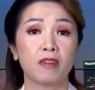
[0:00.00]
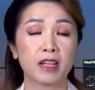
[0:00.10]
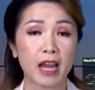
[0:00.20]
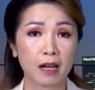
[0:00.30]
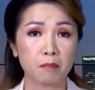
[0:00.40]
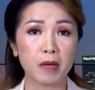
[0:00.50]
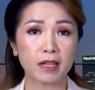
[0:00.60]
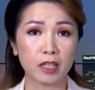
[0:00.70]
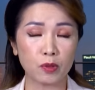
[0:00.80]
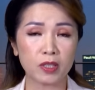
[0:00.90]
Và đặc
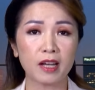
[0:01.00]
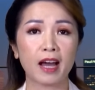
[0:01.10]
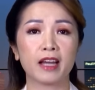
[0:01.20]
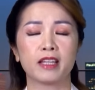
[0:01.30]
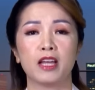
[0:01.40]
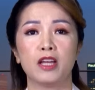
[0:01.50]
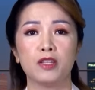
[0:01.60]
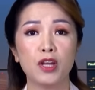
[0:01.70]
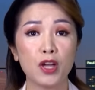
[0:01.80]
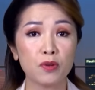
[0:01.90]
biệt điều thứ hai,
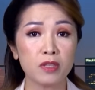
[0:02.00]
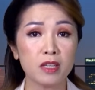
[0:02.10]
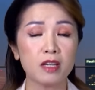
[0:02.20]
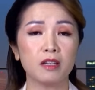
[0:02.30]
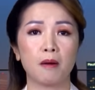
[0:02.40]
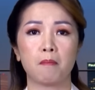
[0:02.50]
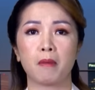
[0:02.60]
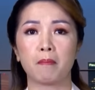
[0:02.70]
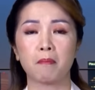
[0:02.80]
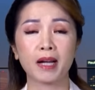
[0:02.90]
nếu như
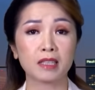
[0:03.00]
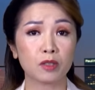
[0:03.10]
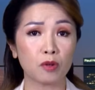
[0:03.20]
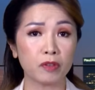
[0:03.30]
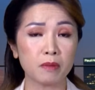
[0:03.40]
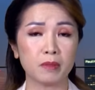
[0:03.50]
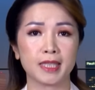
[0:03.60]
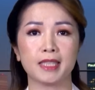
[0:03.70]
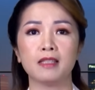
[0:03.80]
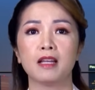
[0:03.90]
mà mắc Covid mười
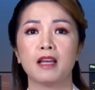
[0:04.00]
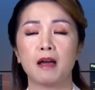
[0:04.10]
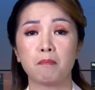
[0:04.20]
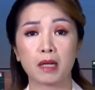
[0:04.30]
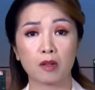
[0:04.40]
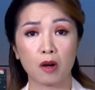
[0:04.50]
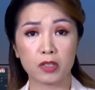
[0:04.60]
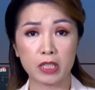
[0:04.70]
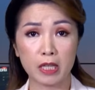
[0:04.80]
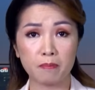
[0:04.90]
chín mà
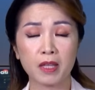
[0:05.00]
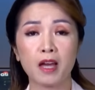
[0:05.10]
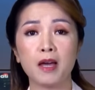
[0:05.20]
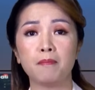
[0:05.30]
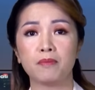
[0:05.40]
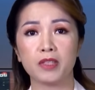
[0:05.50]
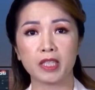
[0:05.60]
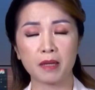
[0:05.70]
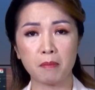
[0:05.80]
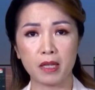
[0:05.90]
còn nhiễm thêm
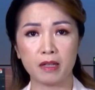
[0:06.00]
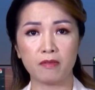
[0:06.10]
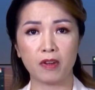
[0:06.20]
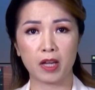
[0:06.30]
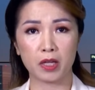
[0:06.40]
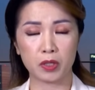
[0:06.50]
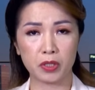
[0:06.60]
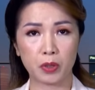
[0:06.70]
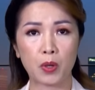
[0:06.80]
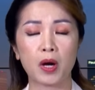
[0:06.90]
những cái bệnh về
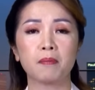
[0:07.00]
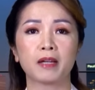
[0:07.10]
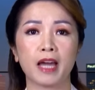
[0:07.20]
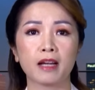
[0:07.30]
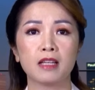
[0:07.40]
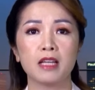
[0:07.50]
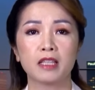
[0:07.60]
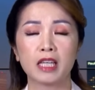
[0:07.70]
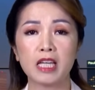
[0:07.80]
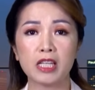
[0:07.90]
đường hô hấp khác
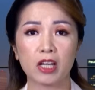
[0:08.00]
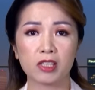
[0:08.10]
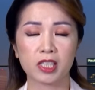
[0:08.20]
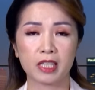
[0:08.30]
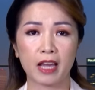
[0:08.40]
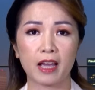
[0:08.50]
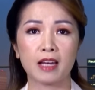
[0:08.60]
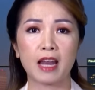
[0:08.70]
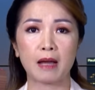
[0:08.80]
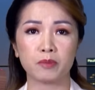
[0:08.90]
thì nó
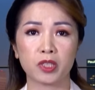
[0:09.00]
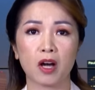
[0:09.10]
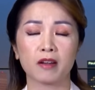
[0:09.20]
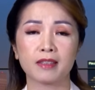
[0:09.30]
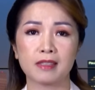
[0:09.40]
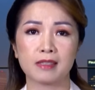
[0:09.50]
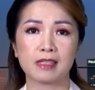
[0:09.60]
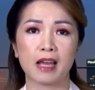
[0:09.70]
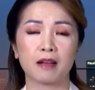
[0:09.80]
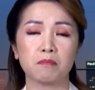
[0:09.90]
sẽ làm cho cái tình
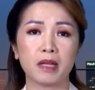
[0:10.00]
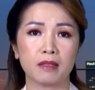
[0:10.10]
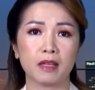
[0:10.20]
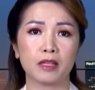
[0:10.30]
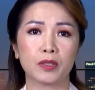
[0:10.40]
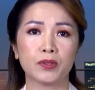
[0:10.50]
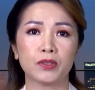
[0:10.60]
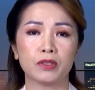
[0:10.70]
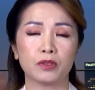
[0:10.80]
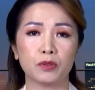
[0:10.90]
trạng bệnh tình của
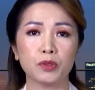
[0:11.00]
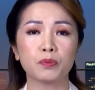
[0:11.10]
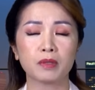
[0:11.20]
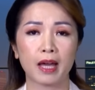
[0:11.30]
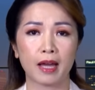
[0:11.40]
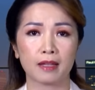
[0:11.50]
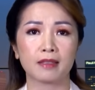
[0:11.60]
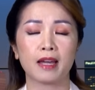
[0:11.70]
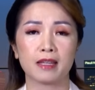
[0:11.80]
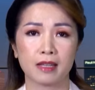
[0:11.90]
người, của chúng ta
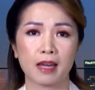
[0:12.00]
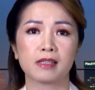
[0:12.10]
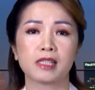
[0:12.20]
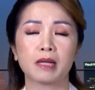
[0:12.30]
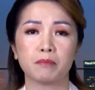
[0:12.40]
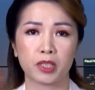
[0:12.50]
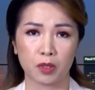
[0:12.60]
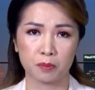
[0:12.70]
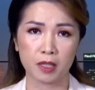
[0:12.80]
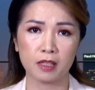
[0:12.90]
ngày càng trầm
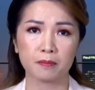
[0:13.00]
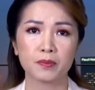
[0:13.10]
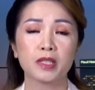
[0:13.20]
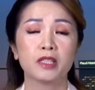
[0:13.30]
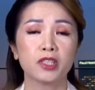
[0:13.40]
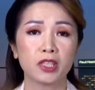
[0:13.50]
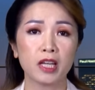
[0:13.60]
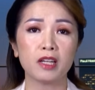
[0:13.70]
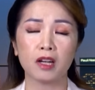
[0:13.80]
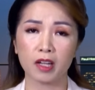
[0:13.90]
trọng hơn. Cho
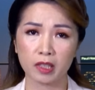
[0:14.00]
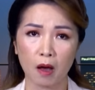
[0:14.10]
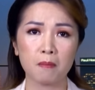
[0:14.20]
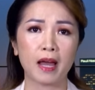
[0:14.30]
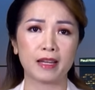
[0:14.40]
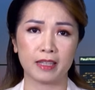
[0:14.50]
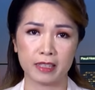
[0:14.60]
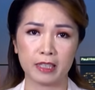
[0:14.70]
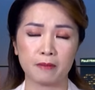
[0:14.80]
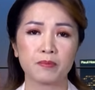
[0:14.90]
nên nói tóm lại là
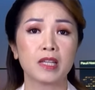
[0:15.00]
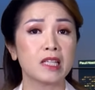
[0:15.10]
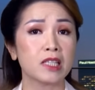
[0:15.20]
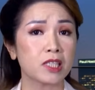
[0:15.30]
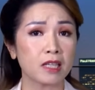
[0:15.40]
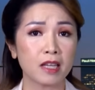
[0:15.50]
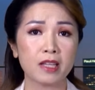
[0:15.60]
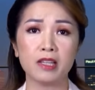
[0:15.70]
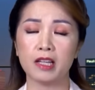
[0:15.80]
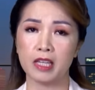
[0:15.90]
gì? Trên thế
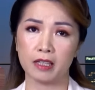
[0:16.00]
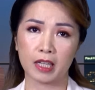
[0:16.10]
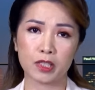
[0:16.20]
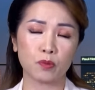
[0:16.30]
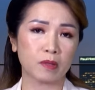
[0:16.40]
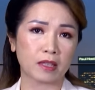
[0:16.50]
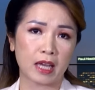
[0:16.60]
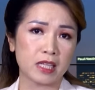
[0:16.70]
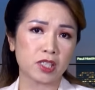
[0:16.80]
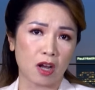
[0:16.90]
giới hiện nay chúng ta
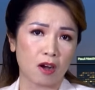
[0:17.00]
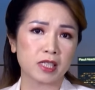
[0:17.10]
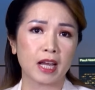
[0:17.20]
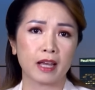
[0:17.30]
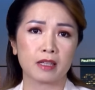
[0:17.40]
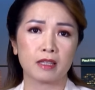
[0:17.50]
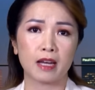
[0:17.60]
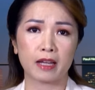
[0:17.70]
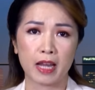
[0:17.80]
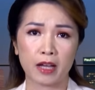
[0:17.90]
thấy rõ ràng
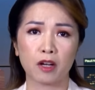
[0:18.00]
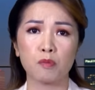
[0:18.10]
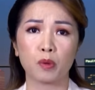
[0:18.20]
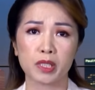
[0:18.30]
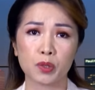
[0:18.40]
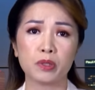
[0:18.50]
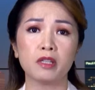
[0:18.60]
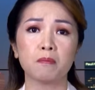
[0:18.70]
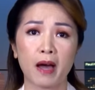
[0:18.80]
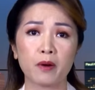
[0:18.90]
là đang có một cái xu
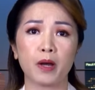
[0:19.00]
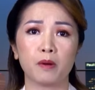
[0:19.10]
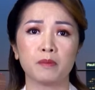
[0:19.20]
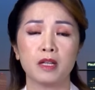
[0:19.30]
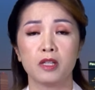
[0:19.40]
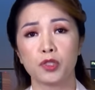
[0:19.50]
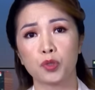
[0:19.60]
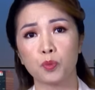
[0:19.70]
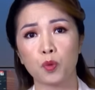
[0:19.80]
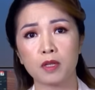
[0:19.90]
hướng báo động.
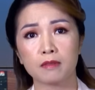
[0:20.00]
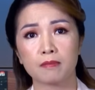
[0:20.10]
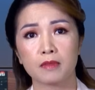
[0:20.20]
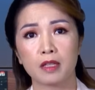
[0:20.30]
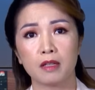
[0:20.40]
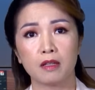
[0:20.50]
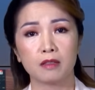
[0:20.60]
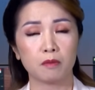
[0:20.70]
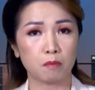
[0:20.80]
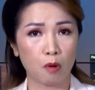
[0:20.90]
Trung Quốc,
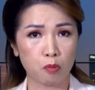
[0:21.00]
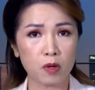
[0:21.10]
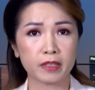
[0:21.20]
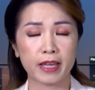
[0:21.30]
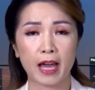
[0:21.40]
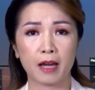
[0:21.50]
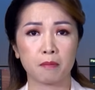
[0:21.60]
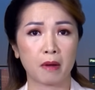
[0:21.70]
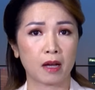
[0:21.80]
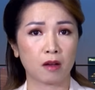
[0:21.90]
một quốc gia
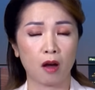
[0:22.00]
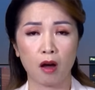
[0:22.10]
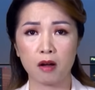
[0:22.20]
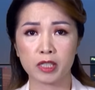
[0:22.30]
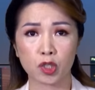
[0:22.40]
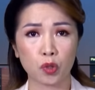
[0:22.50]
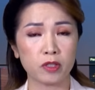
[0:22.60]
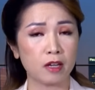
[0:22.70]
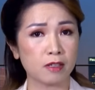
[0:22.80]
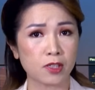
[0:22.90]
mà có cái số
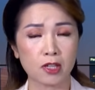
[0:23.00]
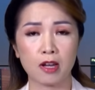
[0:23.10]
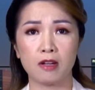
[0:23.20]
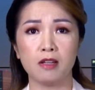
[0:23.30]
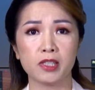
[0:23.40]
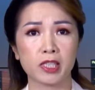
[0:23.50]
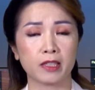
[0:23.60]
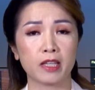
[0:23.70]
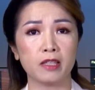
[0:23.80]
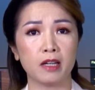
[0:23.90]
dân rất là lớn
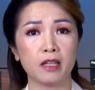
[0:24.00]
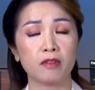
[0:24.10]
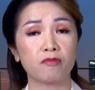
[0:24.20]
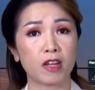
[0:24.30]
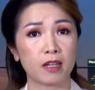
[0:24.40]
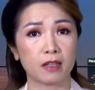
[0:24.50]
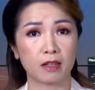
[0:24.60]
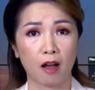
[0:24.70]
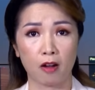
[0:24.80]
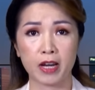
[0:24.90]
trên thế giới, và
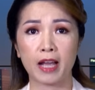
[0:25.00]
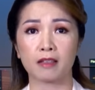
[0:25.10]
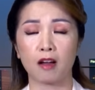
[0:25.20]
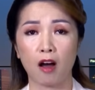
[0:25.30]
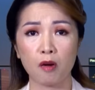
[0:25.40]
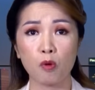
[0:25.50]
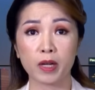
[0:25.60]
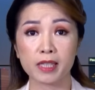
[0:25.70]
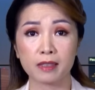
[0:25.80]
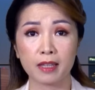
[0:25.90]
họ đang có một
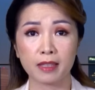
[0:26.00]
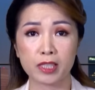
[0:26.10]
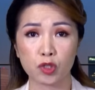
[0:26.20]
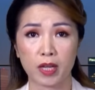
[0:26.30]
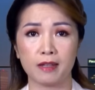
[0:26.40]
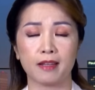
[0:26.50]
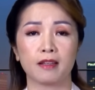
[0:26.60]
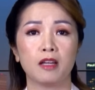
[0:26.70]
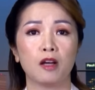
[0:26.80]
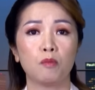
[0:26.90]
cái cái cái trending,
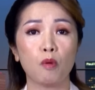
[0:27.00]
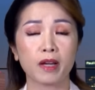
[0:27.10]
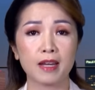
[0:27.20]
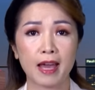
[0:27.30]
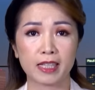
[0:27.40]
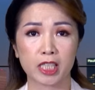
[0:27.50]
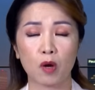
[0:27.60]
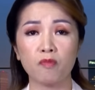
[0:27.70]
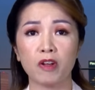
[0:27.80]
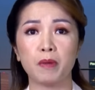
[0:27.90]
một cái làn
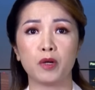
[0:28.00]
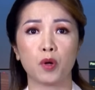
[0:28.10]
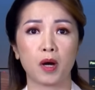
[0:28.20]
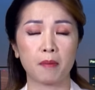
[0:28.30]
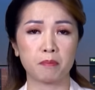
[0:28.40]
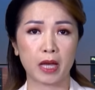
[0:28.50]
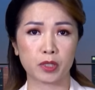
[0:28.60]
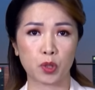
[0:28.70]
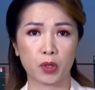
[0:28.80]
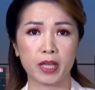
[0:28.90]
sóng về bệnh hô hấp
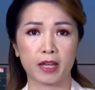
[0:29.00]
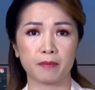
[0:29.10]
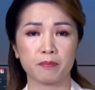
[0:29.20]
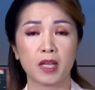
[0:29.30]
đang trỗi dậy.